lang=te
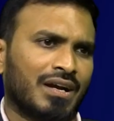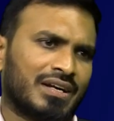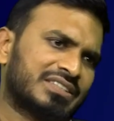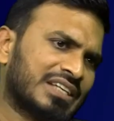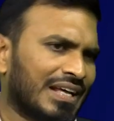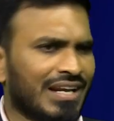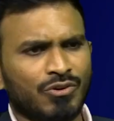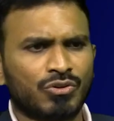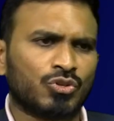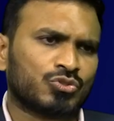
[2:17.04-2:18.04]
అంటే
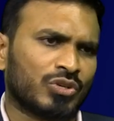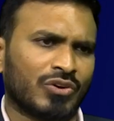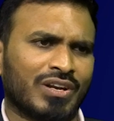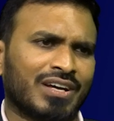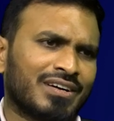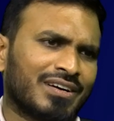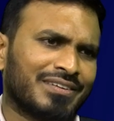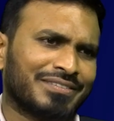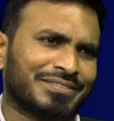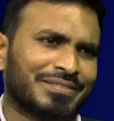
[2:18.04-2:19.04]
జనాలు కూడా దోచుకునే వాళ్ళ
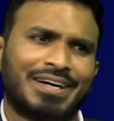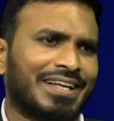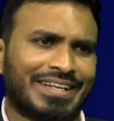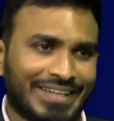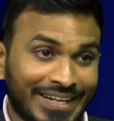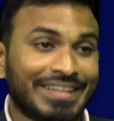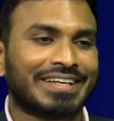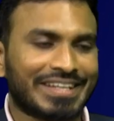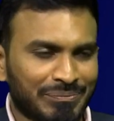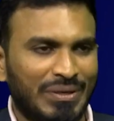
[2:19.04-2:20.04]
అంటే నేను
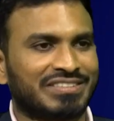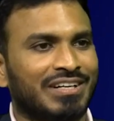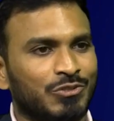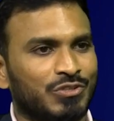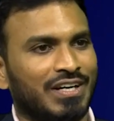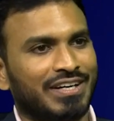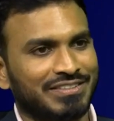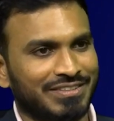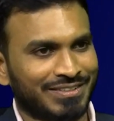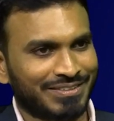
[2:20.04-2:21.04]
ఎందుకు ఈ ప్రశ్న అడుగుతున్నా
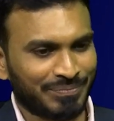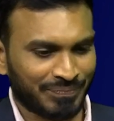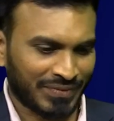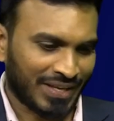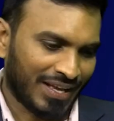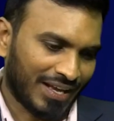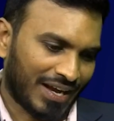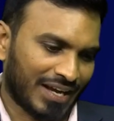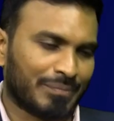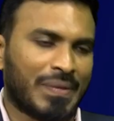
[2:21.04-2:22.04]
అంటే సార్
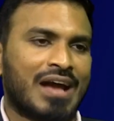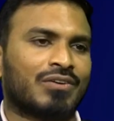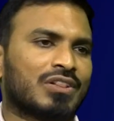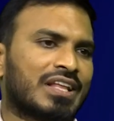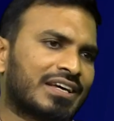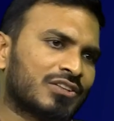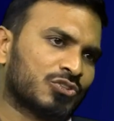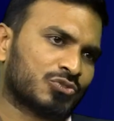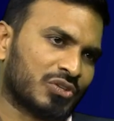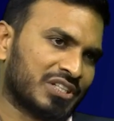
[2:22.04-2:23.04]
ఆయన బ్యాంకుల దగ్గర
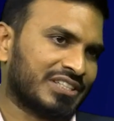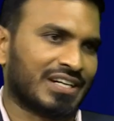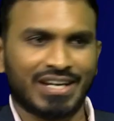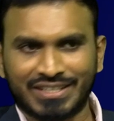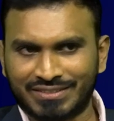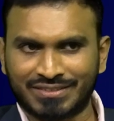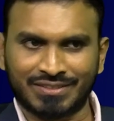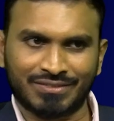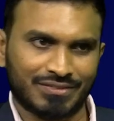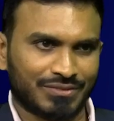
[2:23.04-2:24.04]
దోచుకున్నది జనాలకి
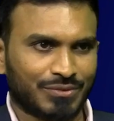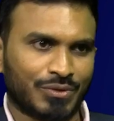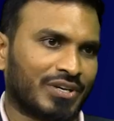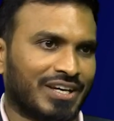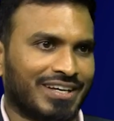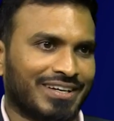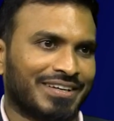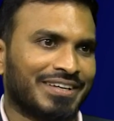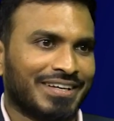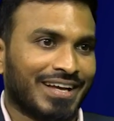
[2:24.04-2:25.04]
ఇస్తాం ఓకే
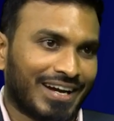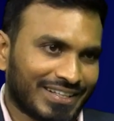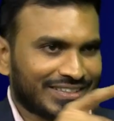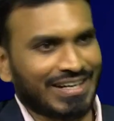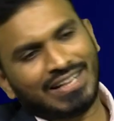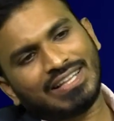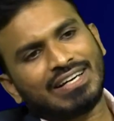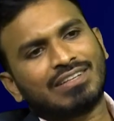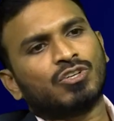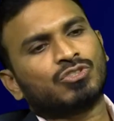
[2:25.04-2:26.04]
అంటే జనాల
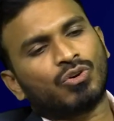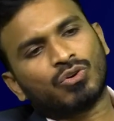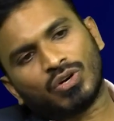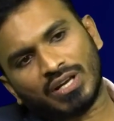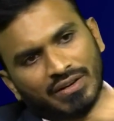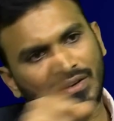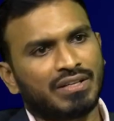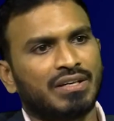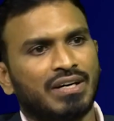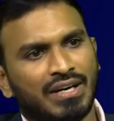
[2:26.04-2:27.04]
దగ్గర దోచుకొని కూడా
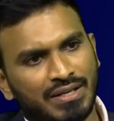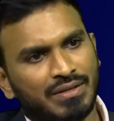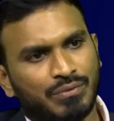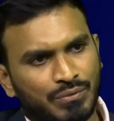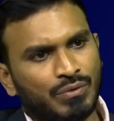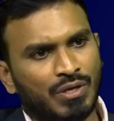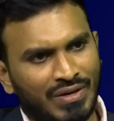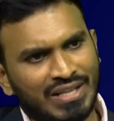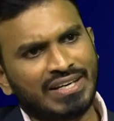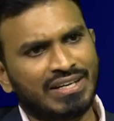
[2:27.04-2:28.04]
అంటే ఉన్న
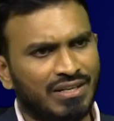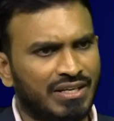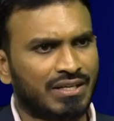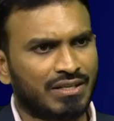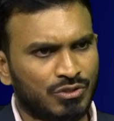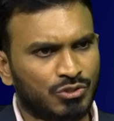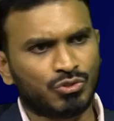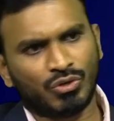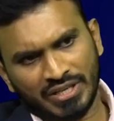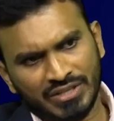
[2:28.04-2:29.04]
వాళ్ళ దగ్గర
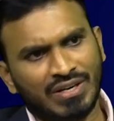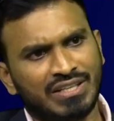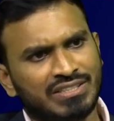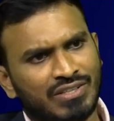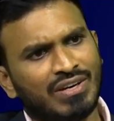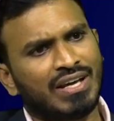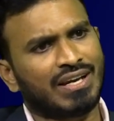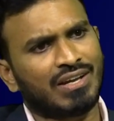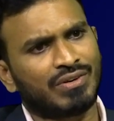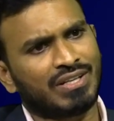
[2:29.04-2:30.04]
దోచుకొని లేని వాళ్ళకి ఇచ్చేవాళ్ళ
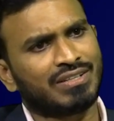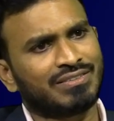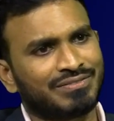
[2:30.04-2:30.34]
ఎలా ఉండేది